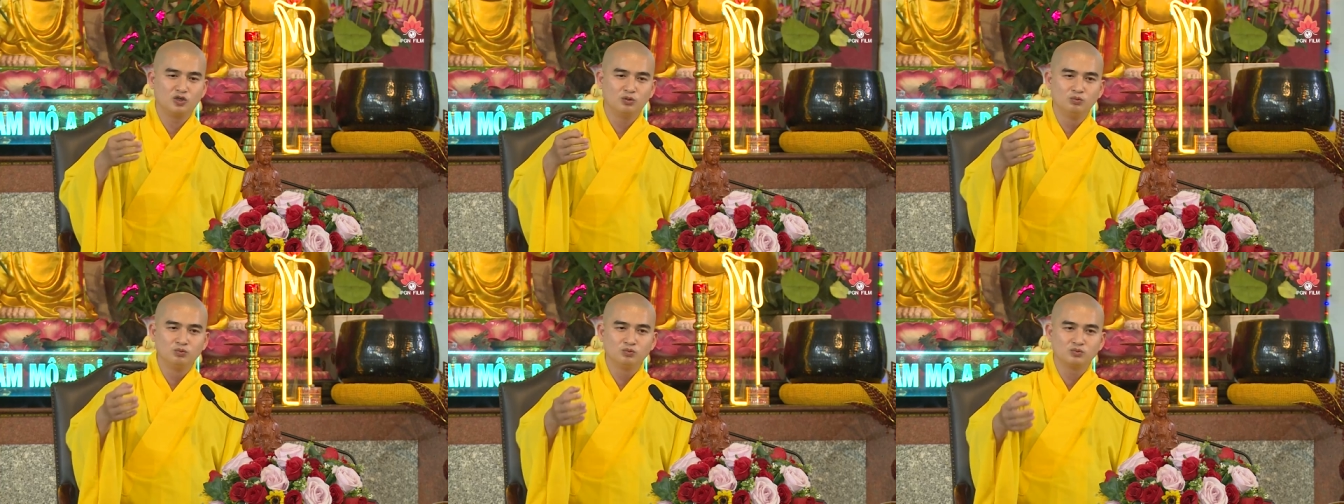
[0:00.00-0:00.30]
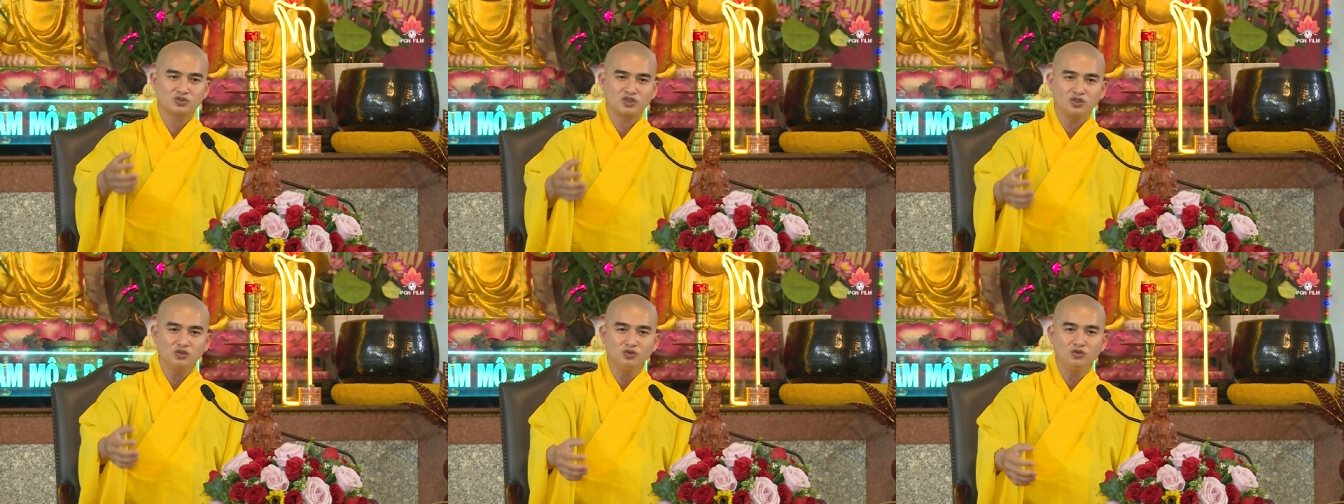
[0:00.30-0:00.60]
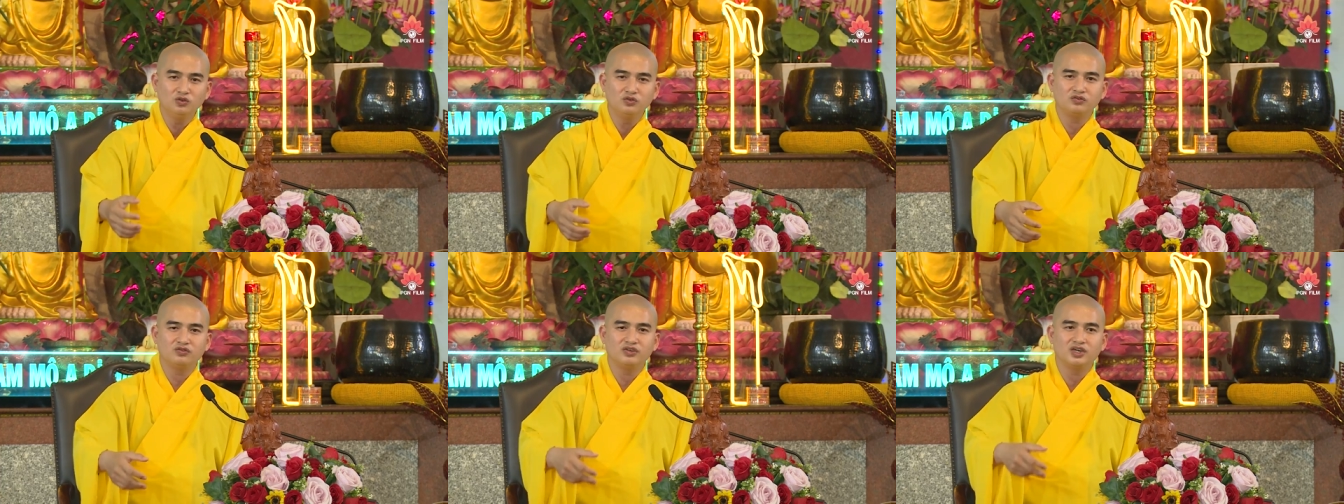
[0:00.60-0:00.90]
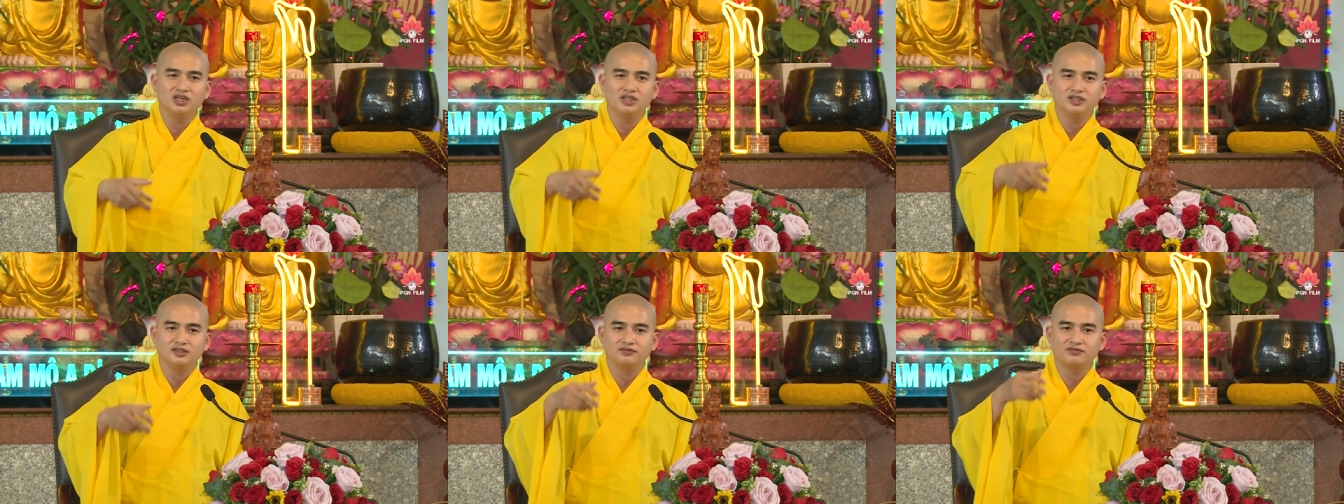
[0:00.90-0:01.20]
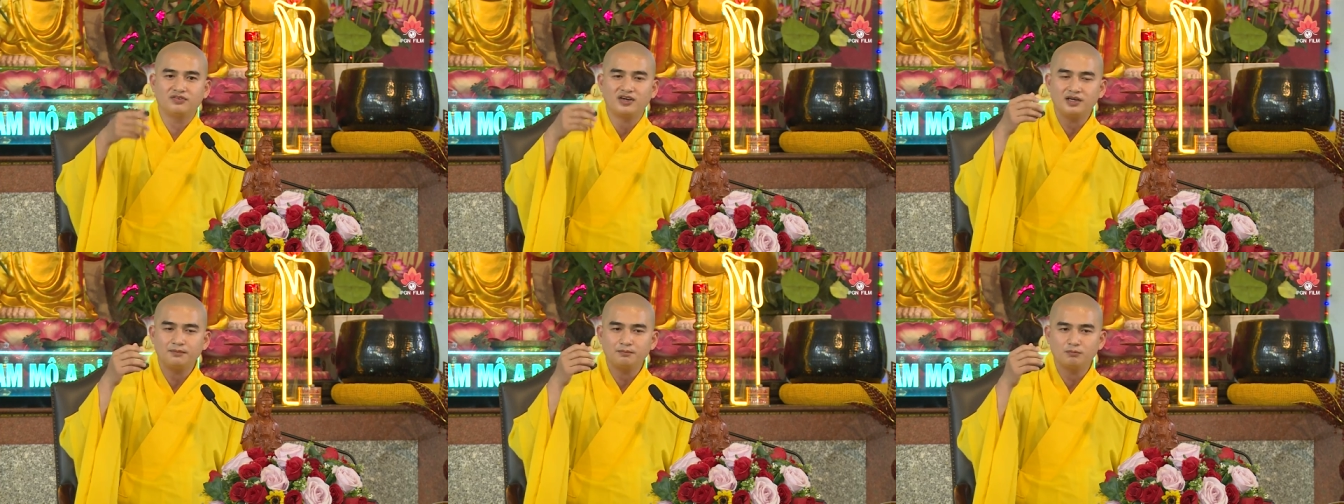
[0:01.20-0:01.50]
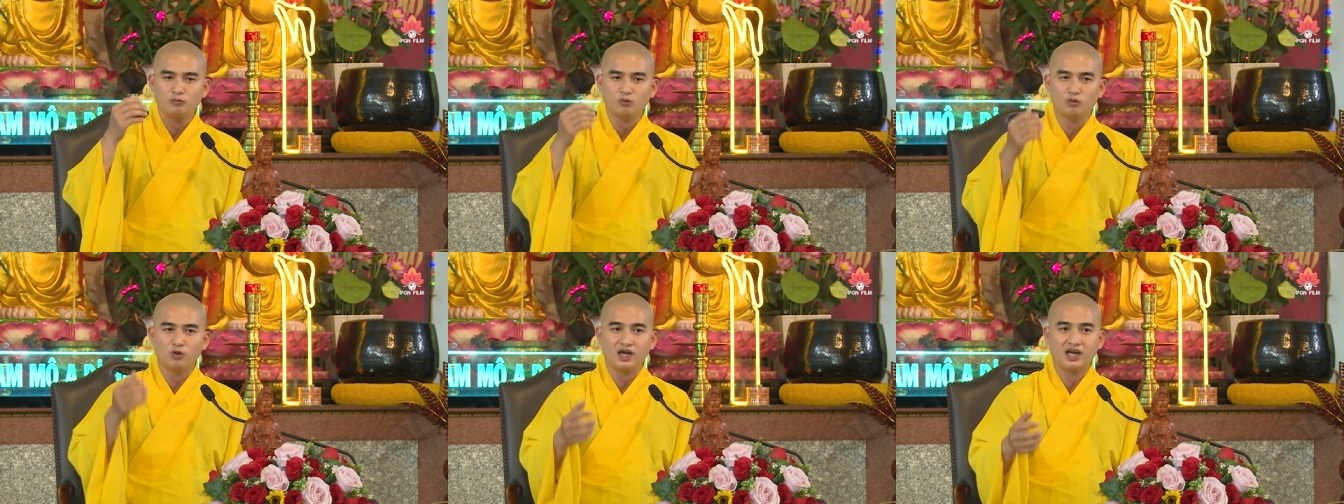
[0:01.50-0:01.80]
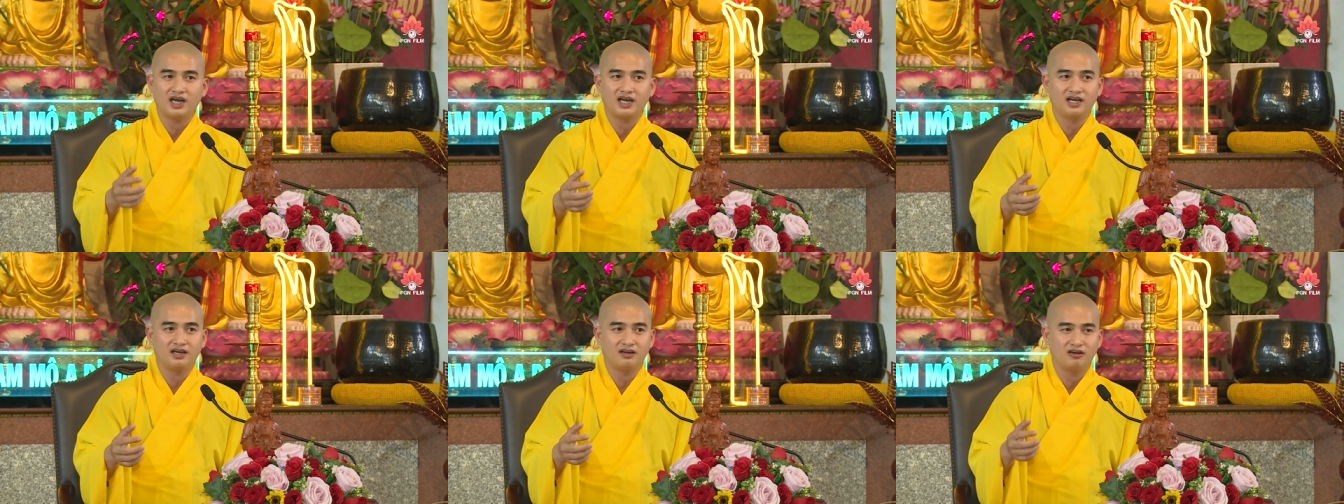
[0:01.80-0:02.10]
cùng tu về pháp
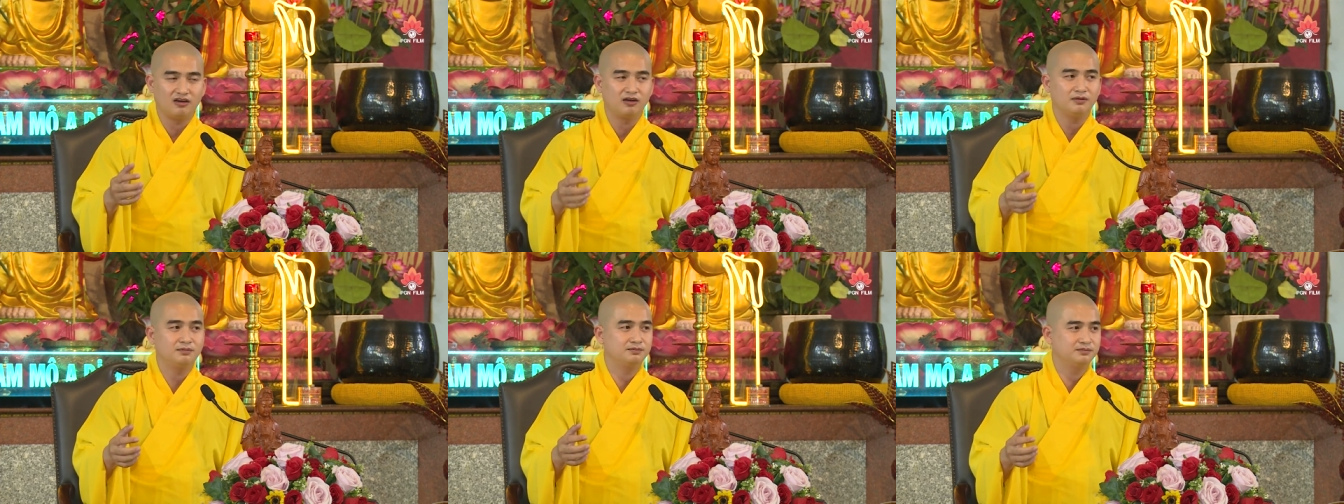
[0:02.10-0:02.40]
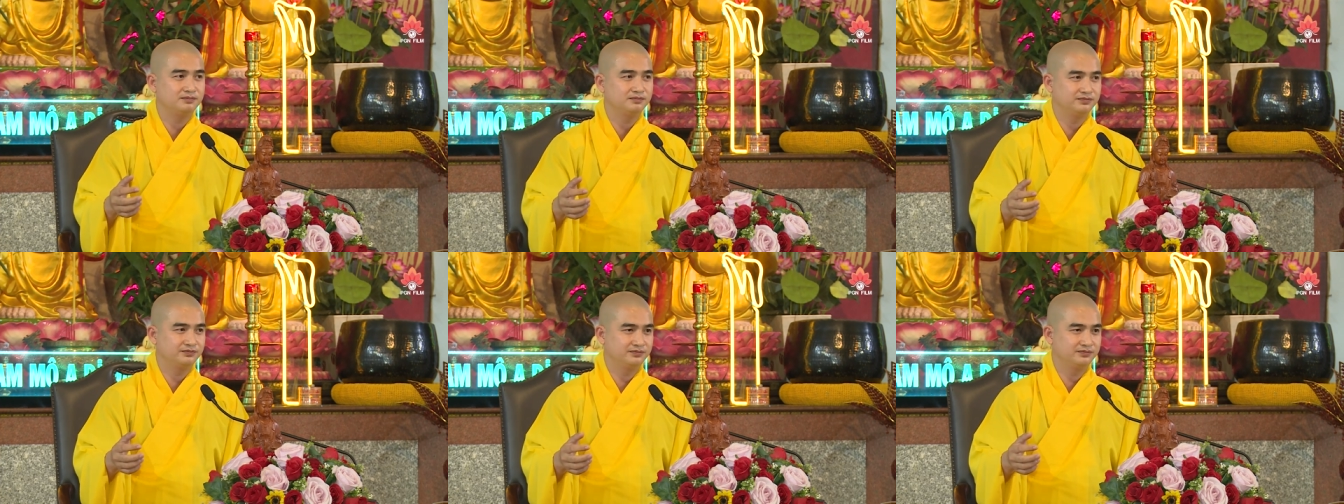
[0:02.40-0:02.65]
hòa hợp